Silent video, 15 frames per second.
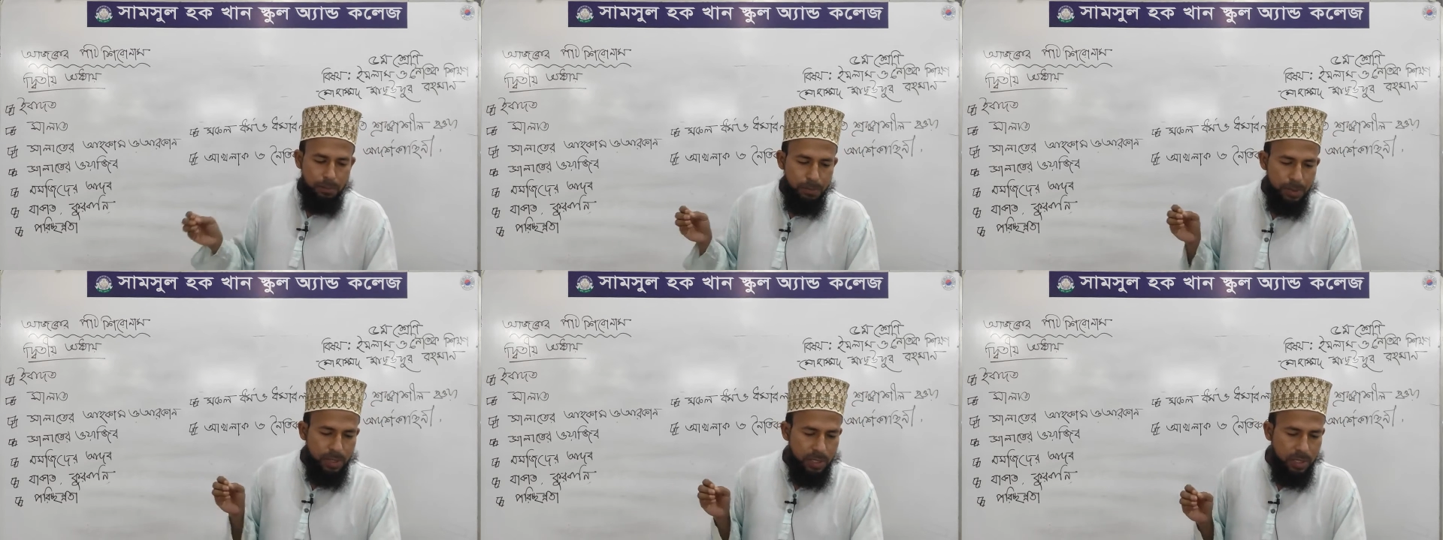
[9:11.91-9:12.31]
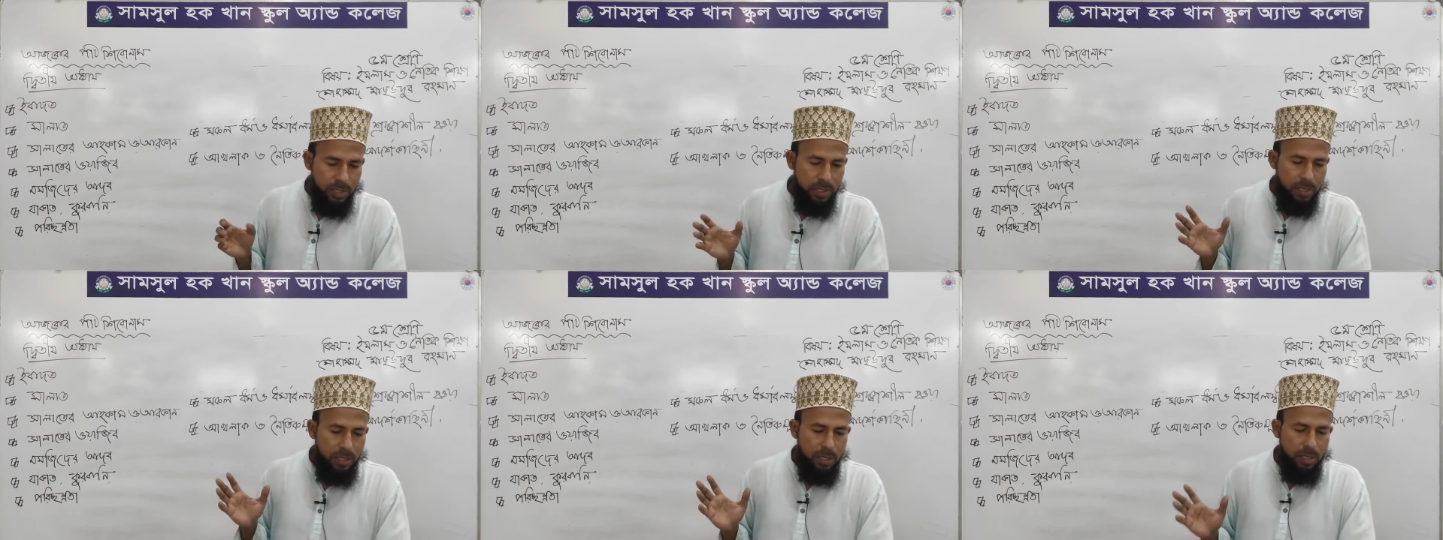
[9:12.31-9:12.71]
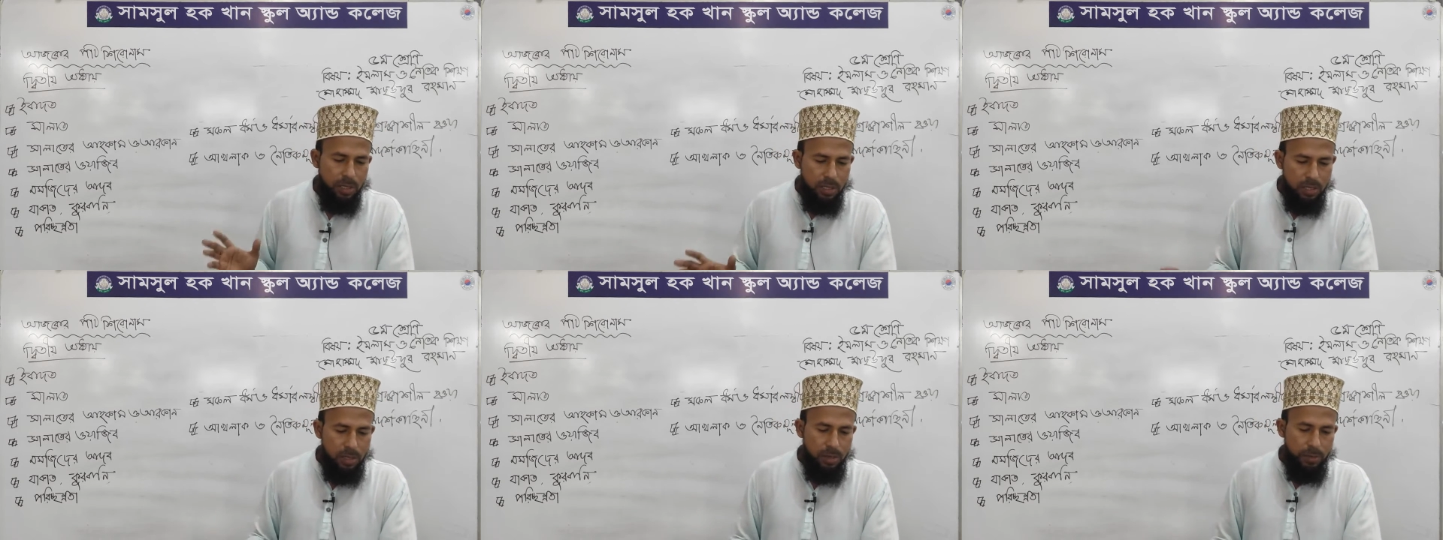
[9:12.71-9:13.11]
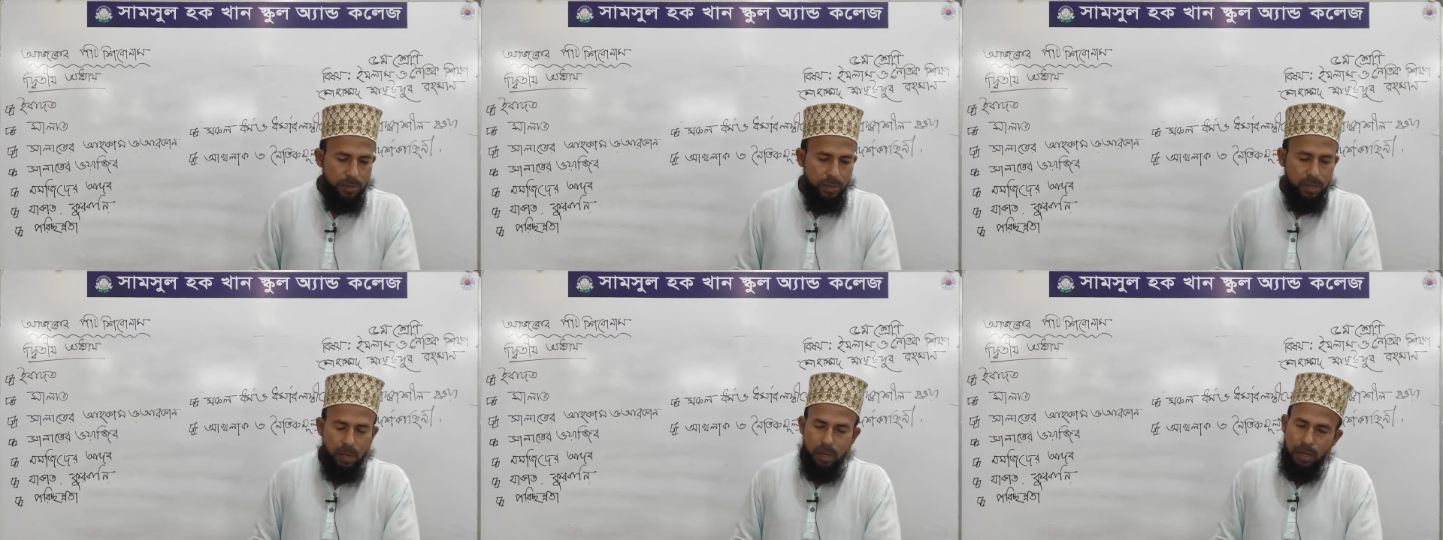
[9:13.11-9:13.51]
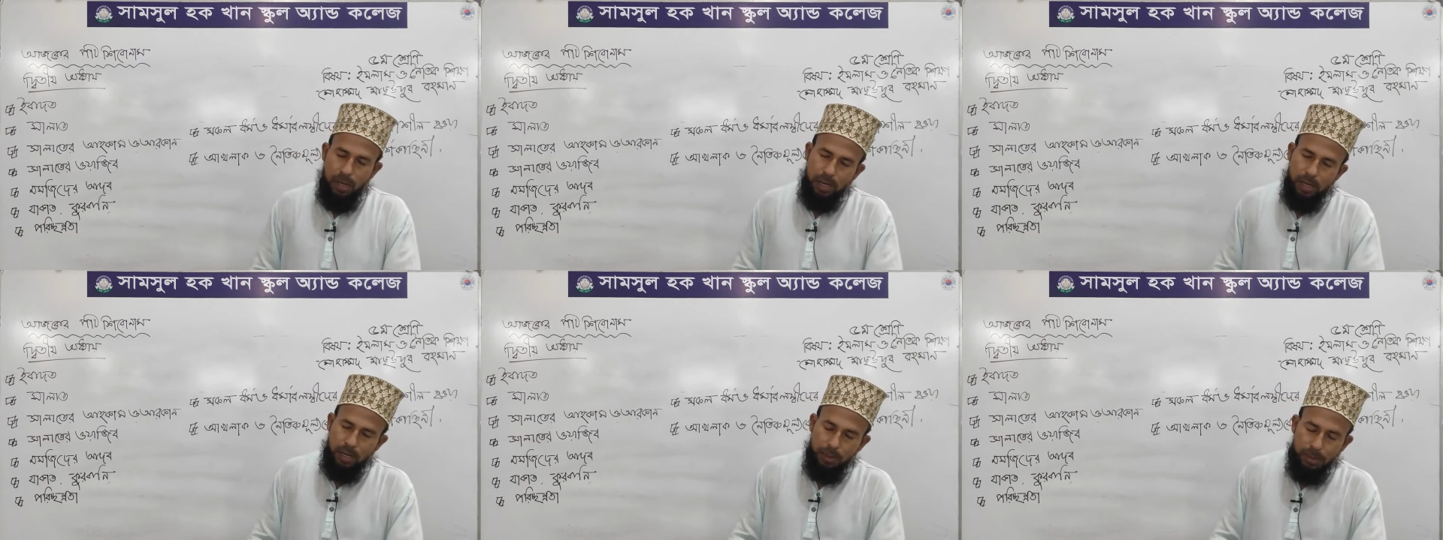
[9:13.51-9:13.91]
বিশেষ নিয়মে
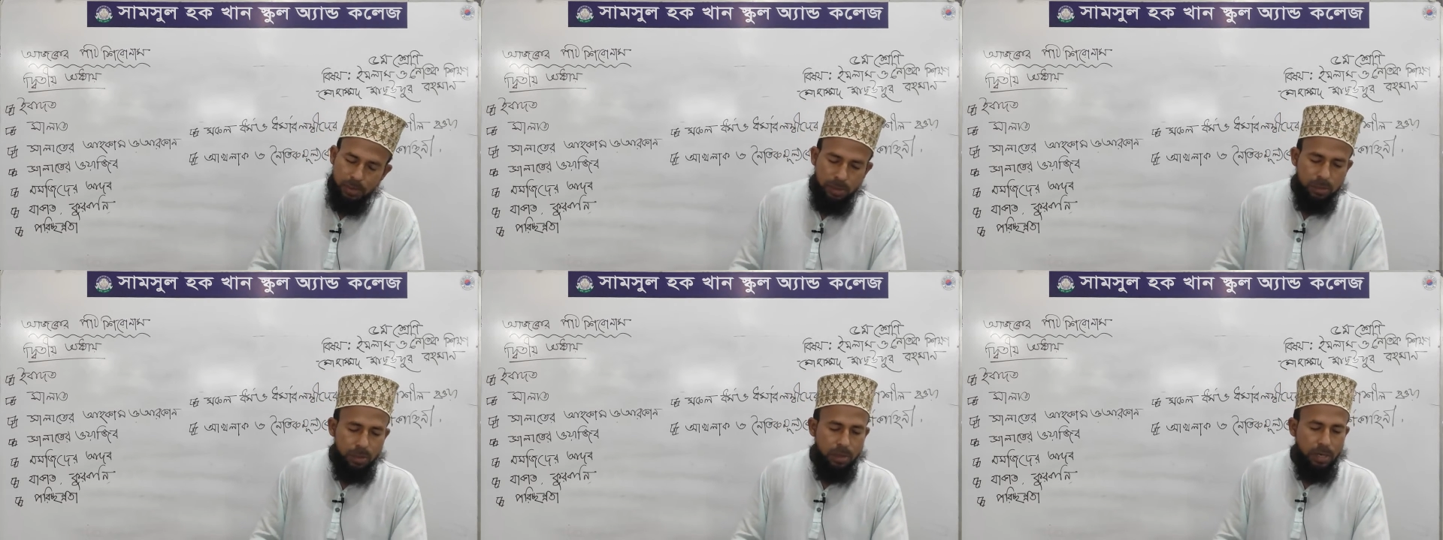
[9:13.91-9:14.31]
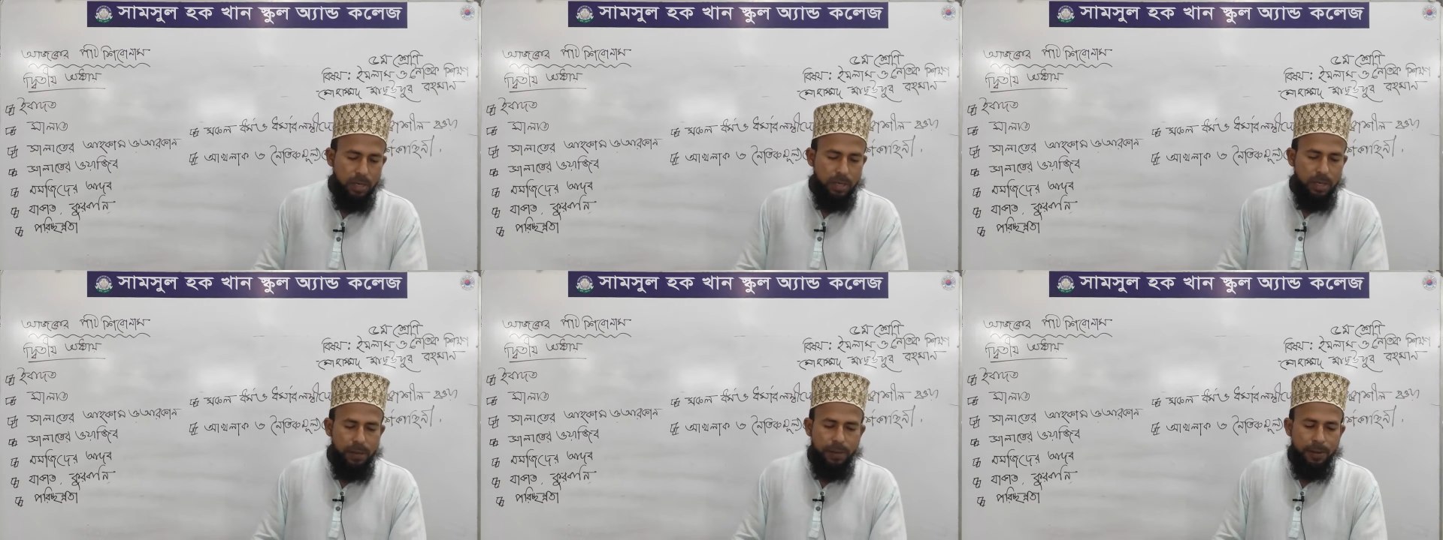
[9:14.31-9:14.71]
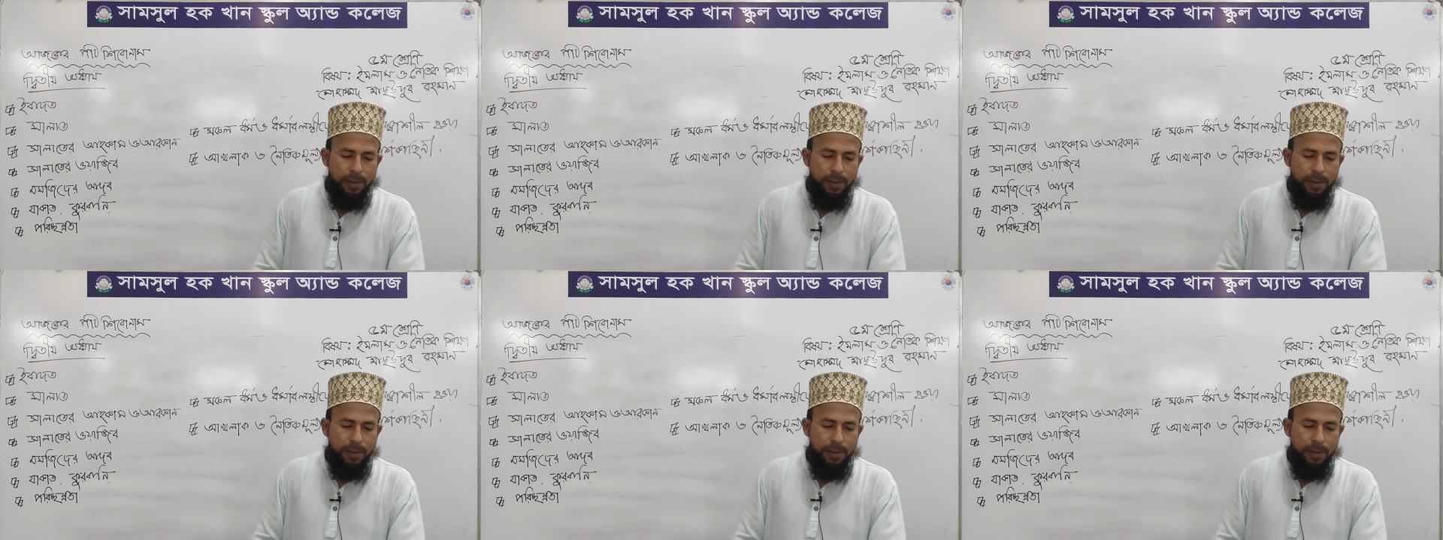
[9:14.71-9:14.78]
আল্লাহর ইবাদত করাকে